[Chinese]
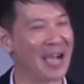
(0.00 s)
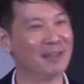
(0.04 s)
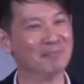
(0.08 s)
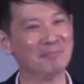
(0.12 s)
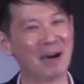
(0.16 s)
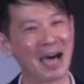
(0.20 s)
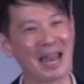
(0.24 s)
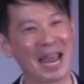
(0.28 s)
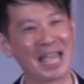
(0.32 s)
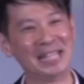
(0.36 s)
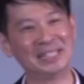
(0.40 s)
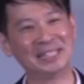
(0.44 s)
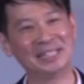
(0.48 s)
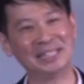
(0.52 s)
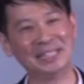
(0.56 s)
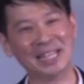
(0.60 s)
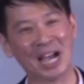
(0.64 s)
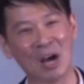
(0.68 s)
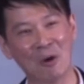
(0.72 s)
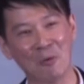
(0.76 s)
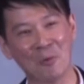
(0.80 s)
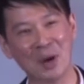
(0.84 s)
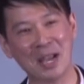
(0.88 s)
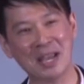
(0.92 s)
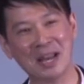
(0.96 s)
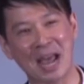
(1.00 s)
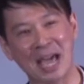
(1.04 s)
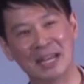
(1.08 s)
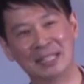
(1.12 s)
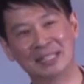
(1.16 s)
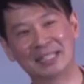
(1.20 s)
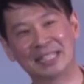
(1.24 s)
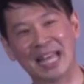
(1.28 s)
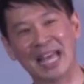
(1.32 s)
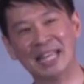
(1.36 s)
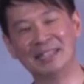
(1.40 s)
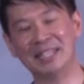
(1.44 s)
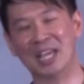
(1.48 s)
当马来西亚未
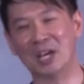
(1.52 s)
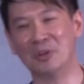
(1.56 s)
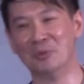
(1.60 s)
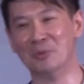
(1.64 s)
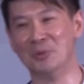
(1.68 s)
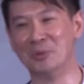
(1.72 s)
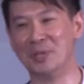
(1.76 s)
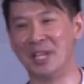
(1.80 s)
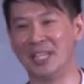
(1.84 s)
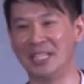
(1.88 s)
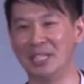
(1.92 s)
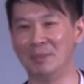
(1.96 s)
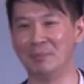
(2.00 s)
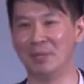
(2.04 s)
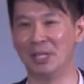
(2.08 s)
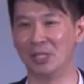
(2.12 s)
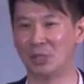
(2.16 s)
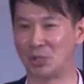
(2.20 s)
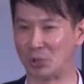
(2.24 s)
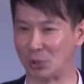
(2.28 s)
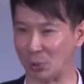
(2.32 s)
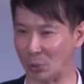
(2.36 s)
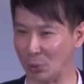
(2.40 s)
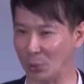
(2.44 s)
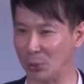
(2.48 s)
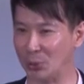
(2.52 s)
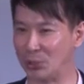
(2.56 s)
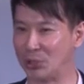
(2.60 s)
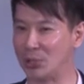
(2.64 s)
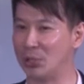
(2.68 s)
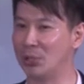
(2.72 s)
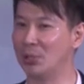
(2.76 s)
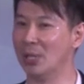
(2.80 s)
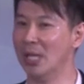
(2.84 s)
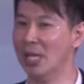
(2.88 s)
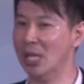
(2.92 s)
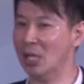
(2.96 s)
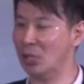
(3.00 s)
来的3年、5年里面处
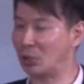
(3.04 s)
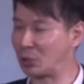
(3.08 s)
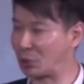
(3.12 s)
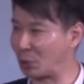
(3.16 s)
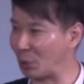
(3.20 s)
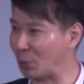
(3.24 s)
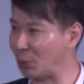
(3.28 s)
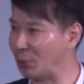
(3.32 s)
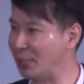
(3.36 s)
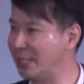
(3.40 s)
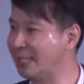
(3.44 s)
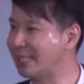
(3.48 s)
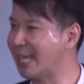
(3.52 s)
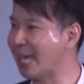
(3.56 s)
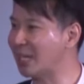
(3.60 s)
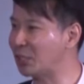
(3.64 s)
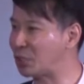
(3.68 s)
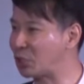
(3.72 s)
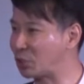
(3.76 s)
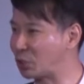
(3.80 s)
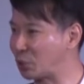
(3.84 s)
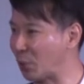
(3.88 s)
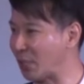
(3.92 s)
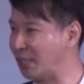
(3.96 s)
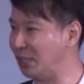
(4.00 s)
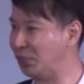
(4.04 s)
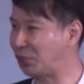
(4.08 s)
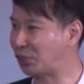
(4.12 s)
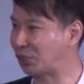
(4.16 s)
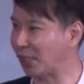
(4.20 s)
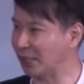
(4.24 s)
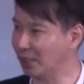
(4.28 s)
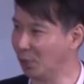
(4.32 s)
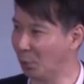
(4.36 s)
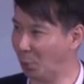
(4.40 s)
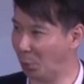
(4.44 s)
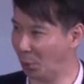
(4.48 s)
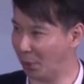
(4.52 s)
于在水
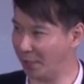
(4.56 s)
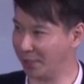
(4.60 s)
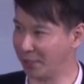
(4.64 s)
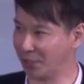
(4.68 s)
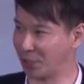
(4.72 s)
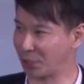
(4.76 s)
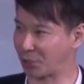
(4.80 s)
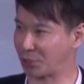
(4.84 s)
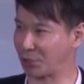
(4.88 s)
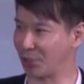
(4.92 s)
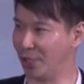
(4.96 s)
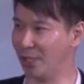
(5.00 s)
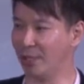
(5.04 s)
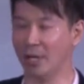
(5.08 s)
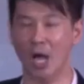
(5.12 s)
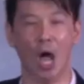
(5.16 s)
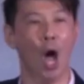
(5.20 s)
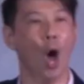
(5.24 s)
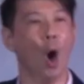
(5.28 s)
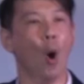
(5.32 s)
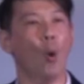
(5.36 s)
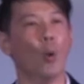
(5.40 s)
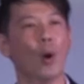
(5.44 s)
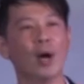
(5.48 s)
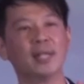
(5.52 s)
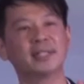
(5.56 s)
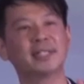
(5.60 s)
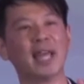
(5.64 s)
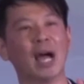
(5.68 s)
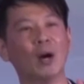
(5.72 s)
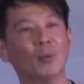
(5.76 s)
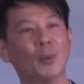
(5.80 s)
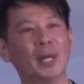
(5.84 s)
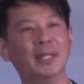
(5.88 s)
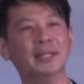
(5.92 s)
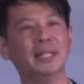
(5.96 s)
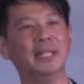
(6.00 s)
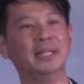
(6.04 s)
深火热的时候，我
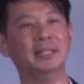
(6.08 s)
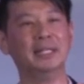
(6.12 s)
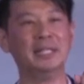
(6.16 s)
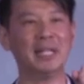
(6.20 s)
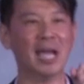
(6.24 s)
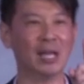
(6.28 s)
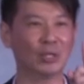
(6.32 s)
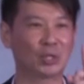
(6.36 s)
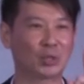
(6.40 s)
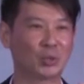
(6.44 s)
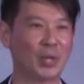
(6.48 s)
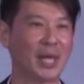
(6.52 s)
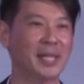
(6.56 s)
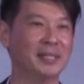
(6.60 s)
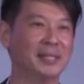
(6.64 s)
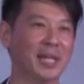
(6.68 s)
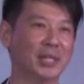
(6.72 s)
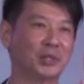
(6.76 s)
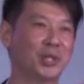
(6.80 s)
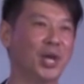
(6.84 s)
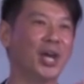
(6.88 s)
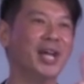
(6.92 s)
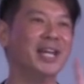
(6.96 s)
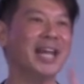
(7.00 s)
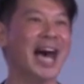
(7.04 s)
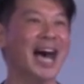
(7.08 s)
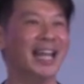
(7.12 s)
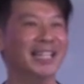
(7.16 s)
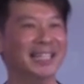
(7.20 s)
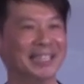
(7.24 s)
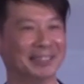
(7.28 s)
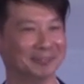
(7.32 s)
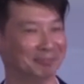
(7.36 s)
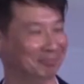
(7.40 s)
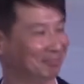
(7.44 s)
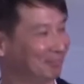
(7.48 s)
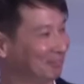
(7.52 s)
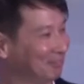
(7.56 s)
想问你，你要选择去
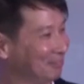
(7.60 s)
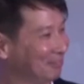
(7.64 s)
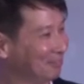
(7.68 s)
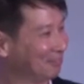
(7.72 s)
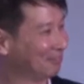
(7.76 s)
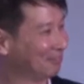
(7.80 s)
哪里？